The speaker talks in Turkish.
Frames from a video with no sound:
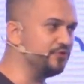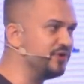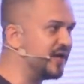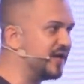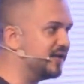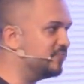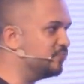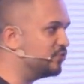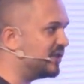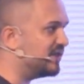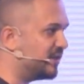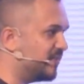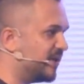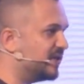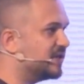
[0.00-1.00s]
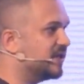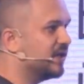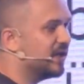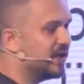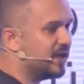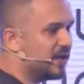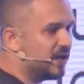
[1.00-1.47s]
Yani bu ne demek?
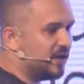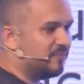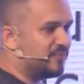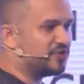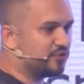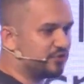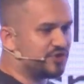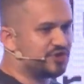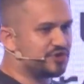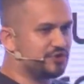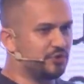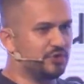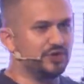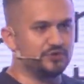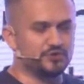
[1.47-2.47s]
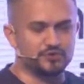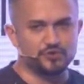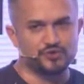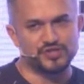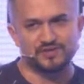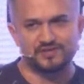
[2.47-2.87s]
Birçok kişi şöyle düşünüyor işte